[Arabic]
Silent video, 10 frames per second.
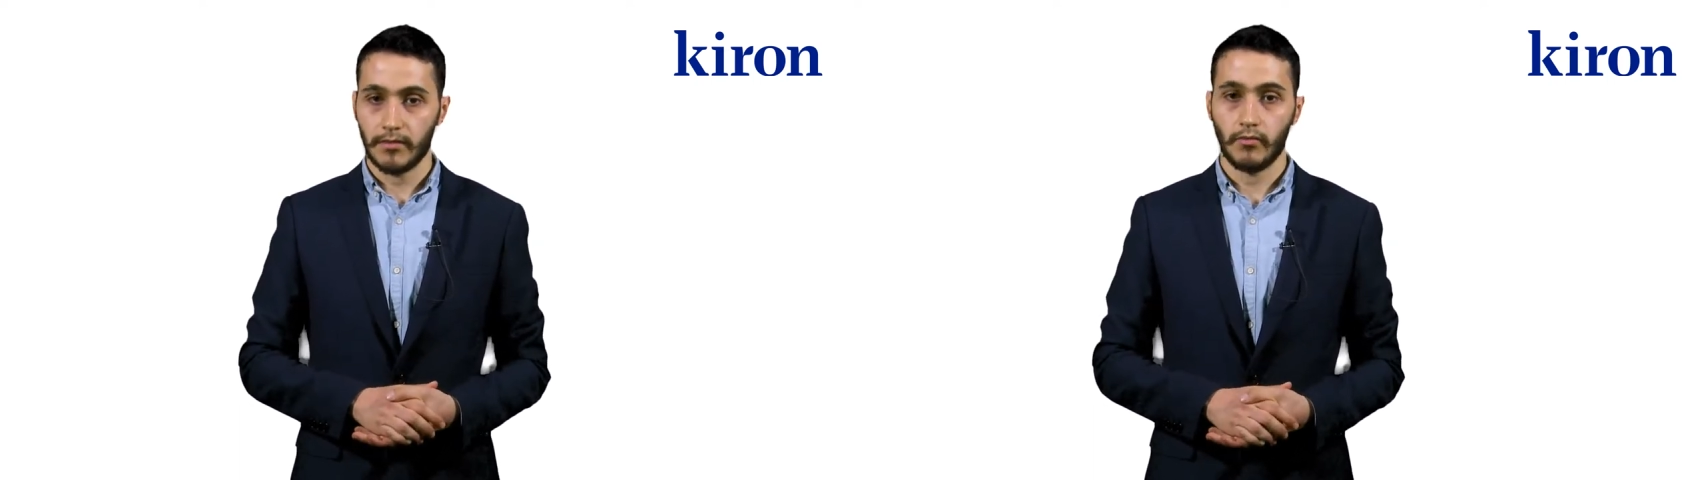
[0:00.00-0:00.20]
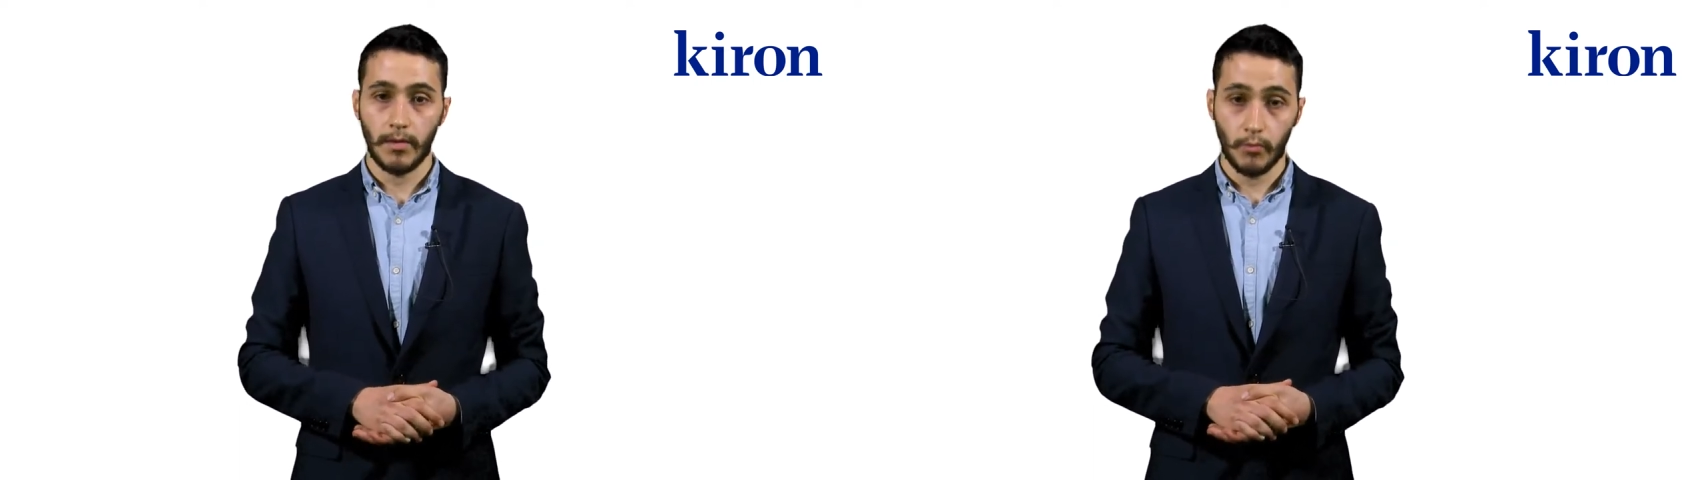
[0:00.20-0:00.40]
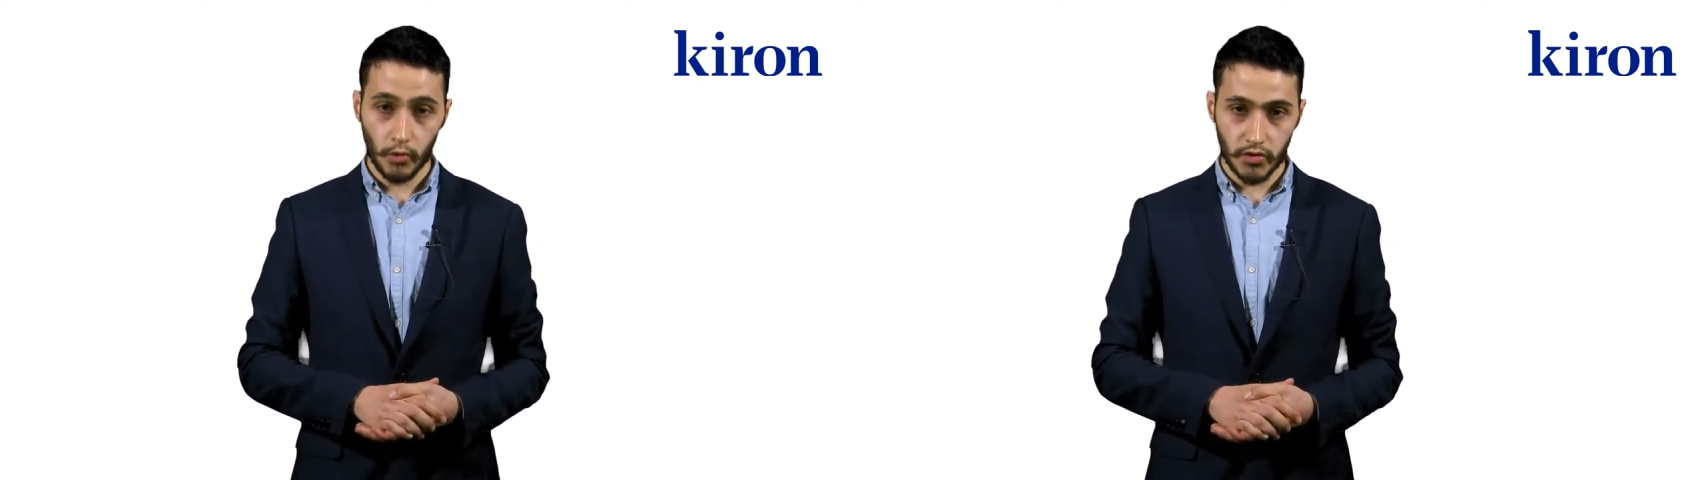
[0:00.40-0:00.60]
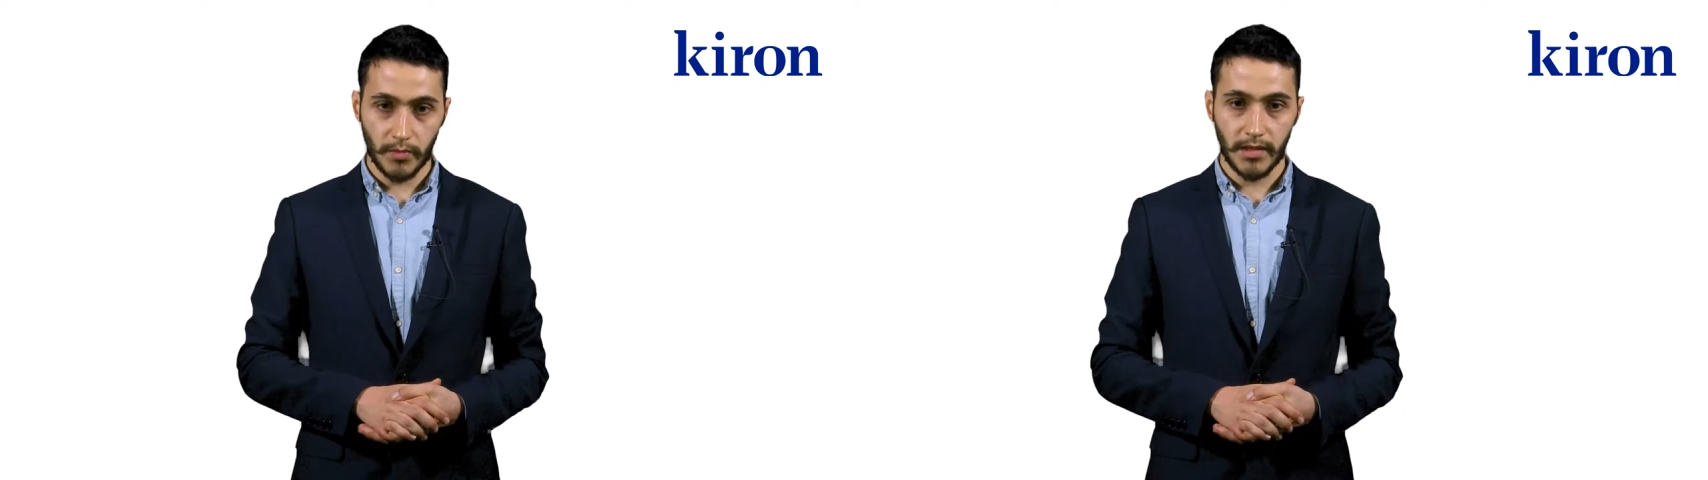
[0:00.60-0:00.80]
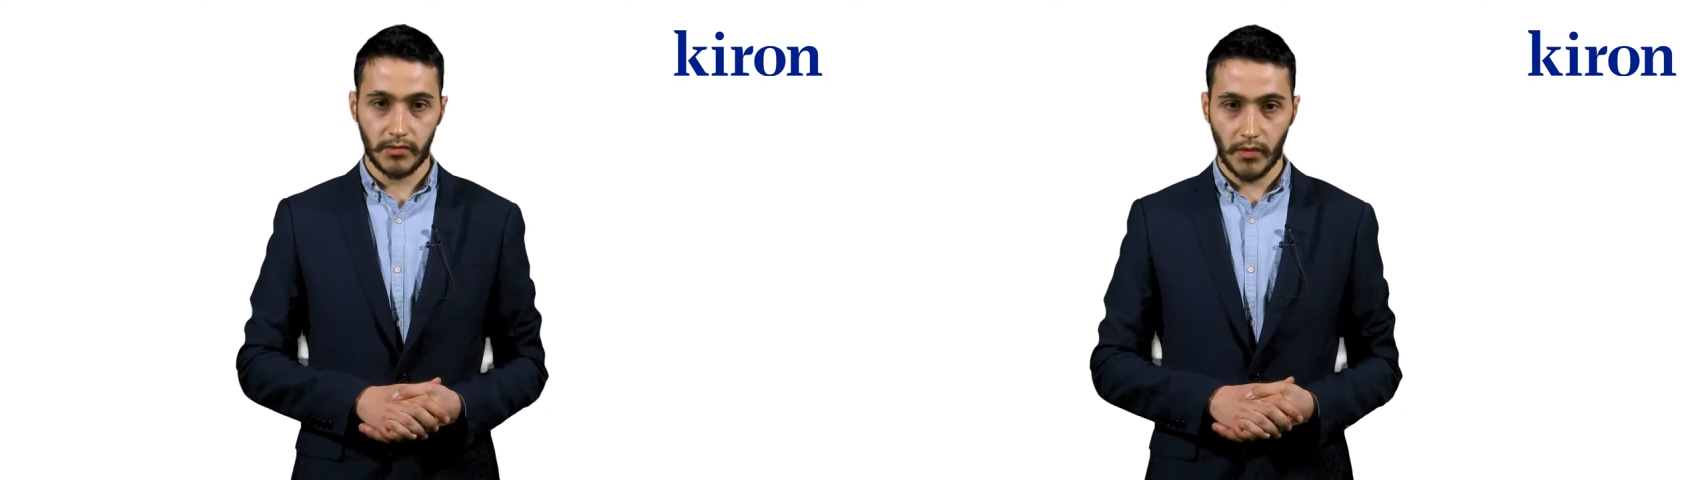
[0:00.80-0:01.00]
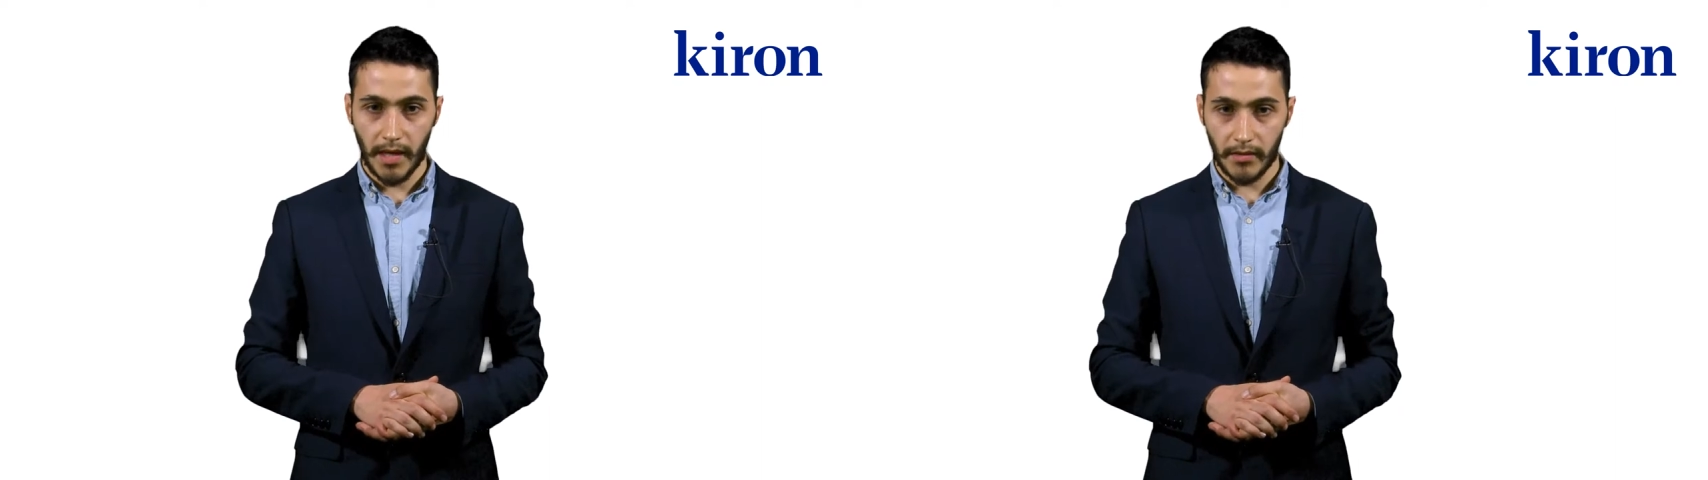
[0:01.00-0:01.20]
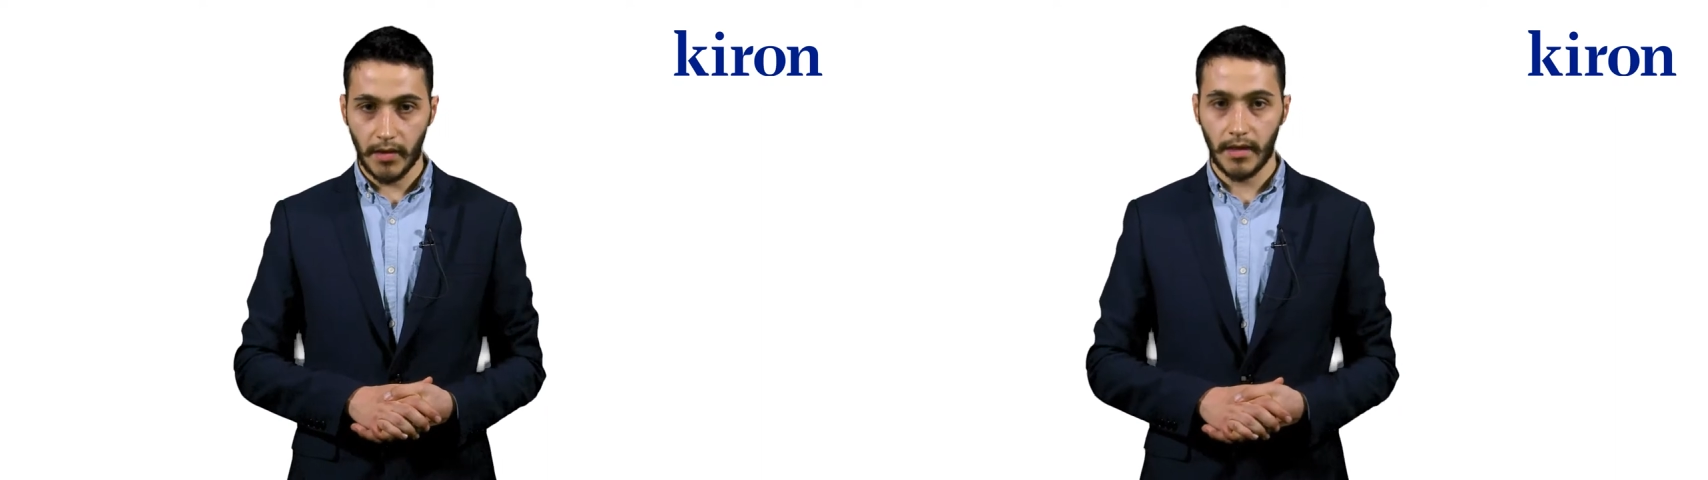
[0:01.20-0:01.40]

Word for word: والموكس يمكن اتخاذها